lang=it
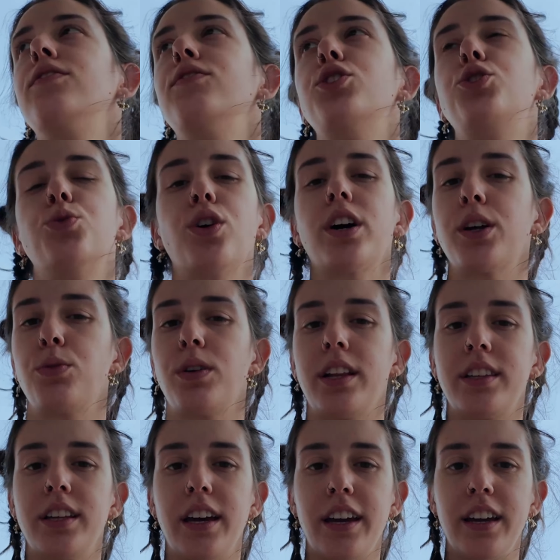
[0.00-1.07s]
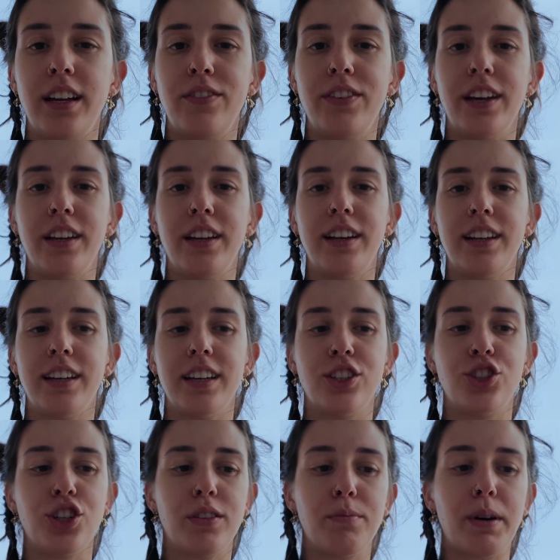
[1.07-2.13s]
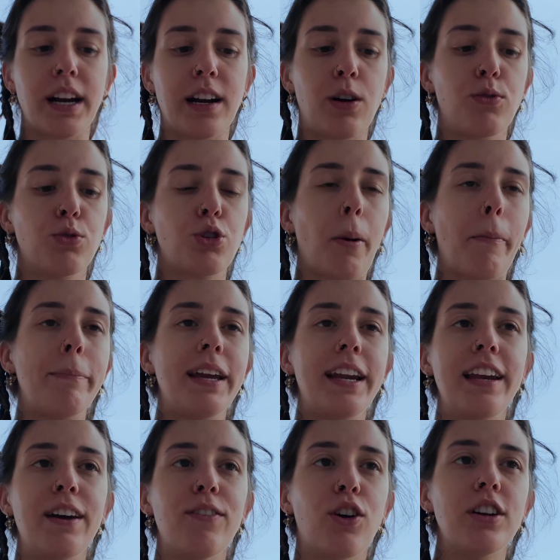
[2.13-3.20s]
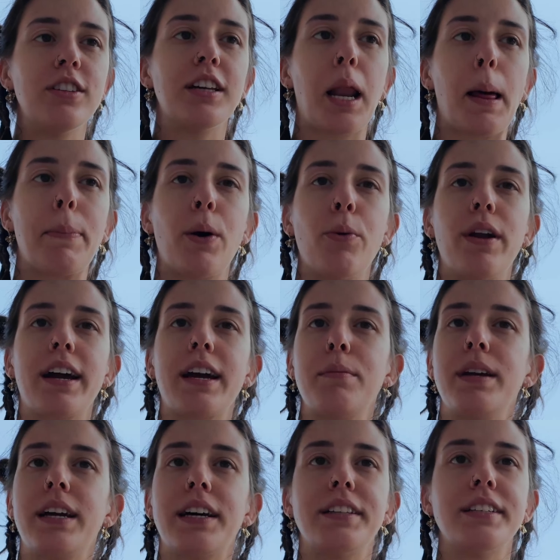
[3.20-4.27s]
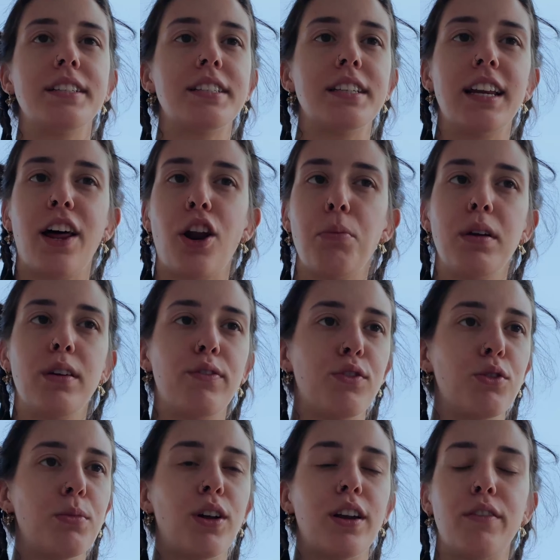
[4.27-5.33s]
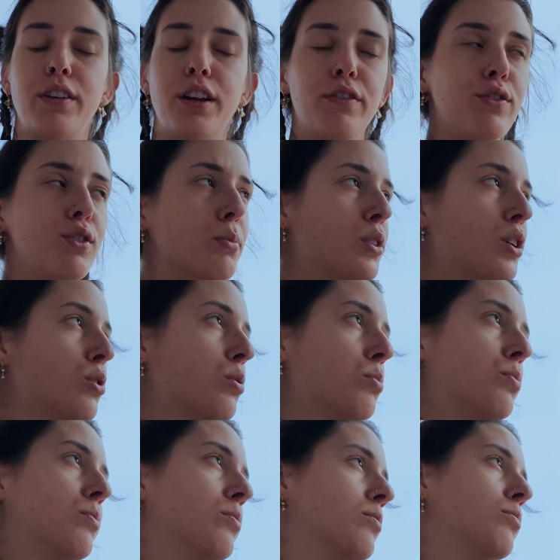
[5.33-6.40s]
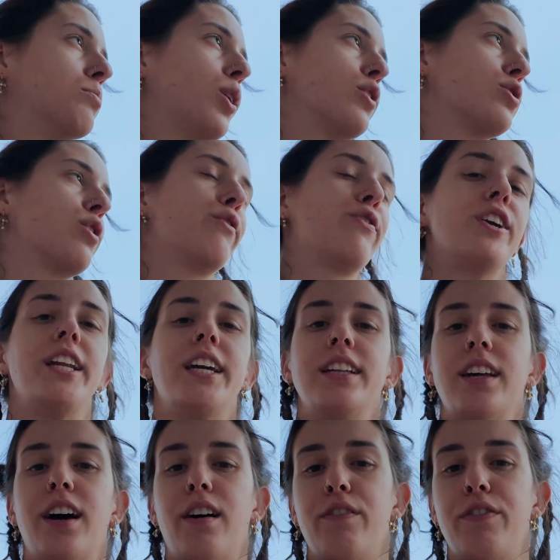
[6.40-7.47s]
Vi giuro che durante il, il giro in barca ho avuto mille volte la paura che mi cadesse la roba fiume, nel fiume, ho detto boh, sono finita,